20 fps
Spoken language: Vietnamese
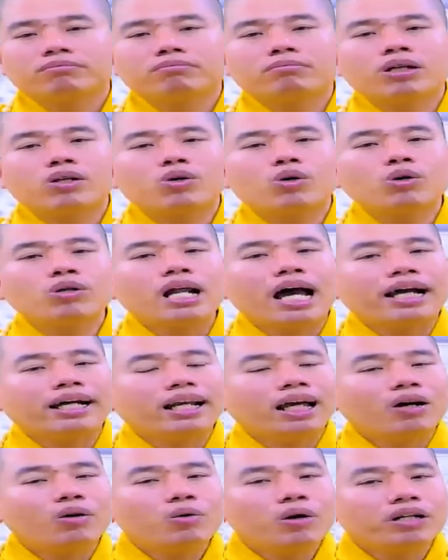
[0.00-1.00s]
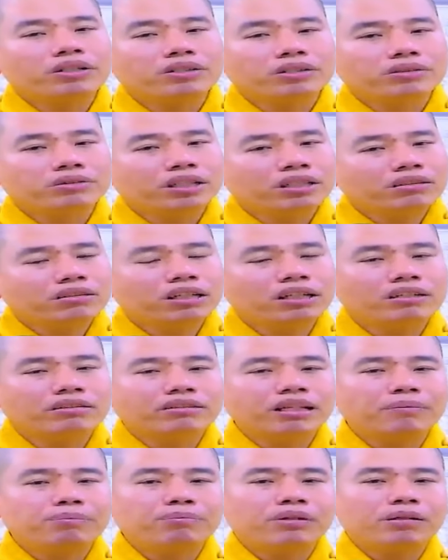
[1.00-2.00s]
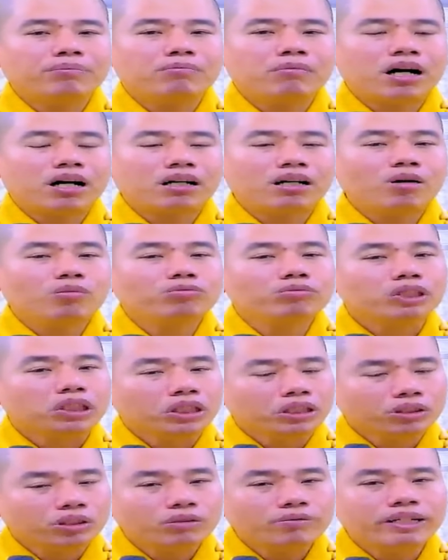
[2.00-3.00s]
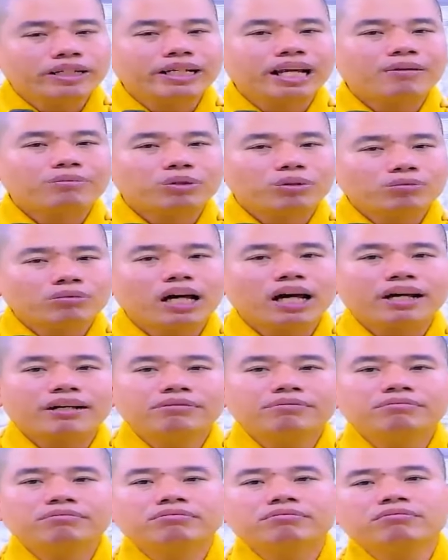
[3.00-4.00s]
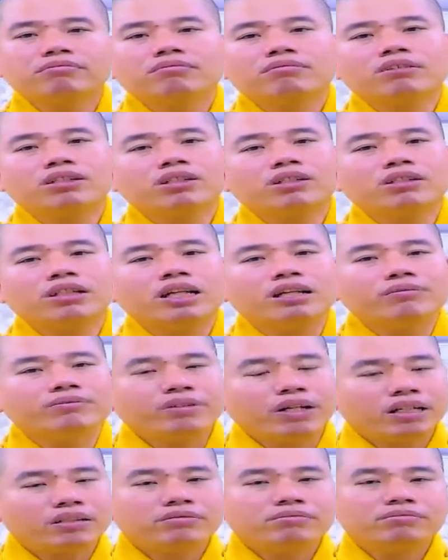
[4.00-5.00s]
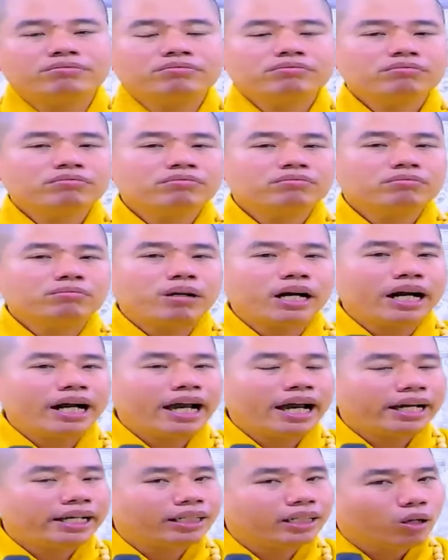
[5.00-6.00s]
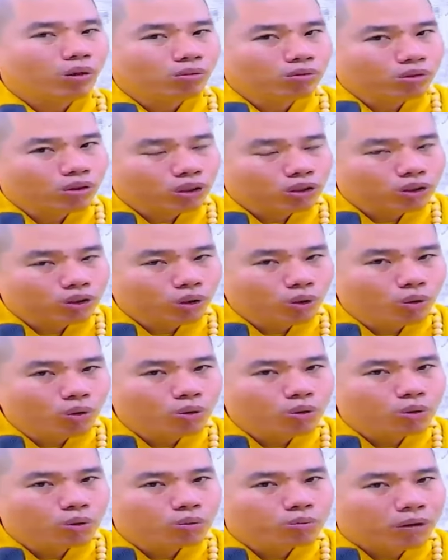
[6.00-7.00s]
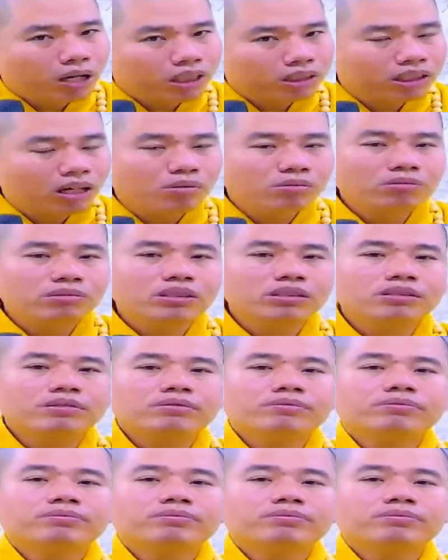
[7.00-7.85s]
mà của đại lão hòa thượng thích thiền tâm là bậc long tượng của việt nam chúng ta người niệm phật mà ngài cũng có tu mật tông